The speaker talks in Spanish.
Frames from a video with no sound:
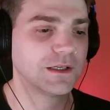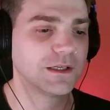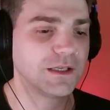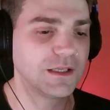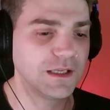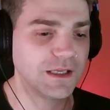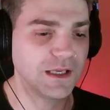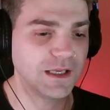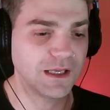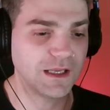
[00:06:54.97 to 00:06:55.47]

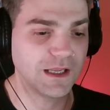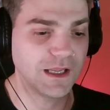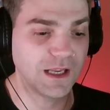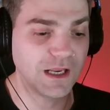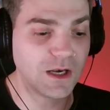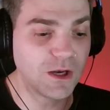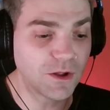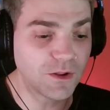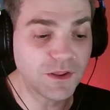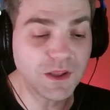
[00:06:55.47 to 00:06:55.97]
Y,
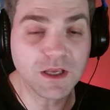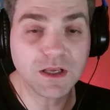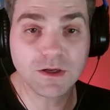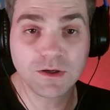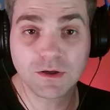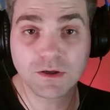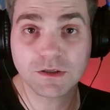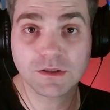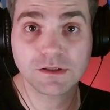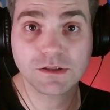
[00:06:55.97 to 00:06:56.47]
los
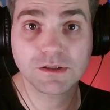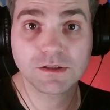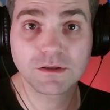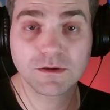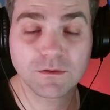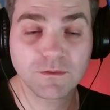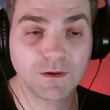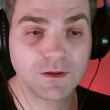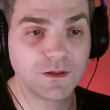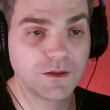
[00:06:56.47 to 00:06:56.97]
discos,
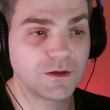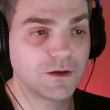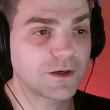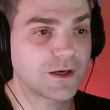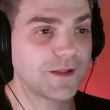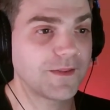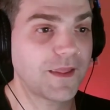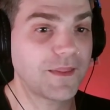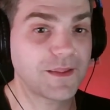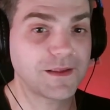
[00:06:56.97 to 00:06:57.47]
cuando los
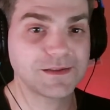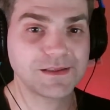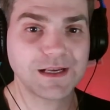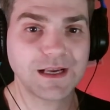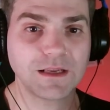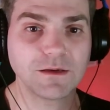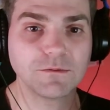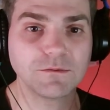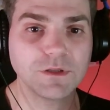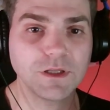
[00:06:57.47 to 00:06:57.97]
cantantes
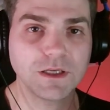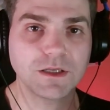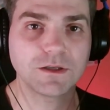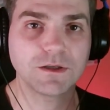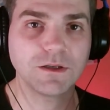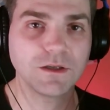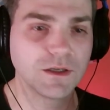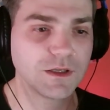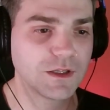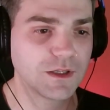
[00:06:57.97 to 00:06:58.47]
sacan un
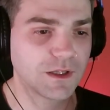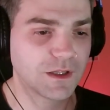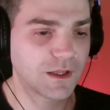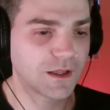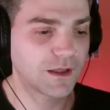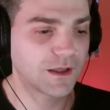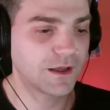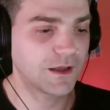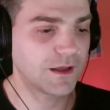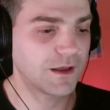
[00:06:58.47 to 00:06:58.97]
disco,
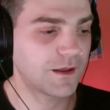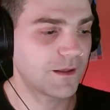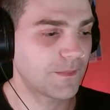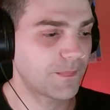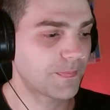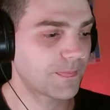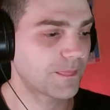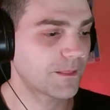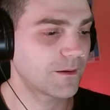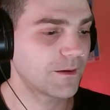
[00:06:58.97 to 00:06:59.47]
eh,
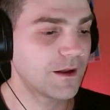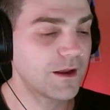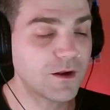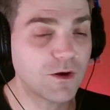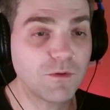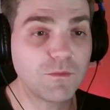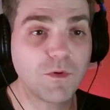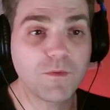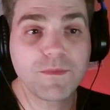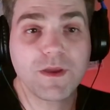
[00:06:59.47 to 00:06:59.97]
es
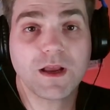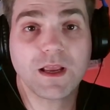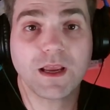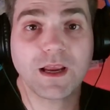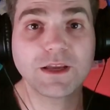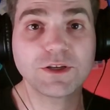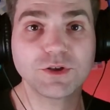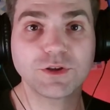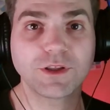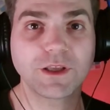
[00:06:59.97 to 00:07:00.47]
como un viaje que
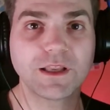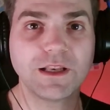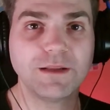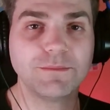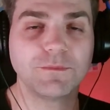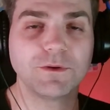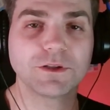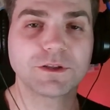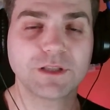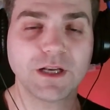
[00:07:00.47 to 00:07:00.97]
ellos te quieren
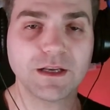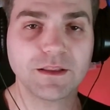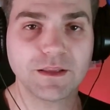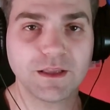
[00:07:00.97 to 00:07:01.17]
mostrar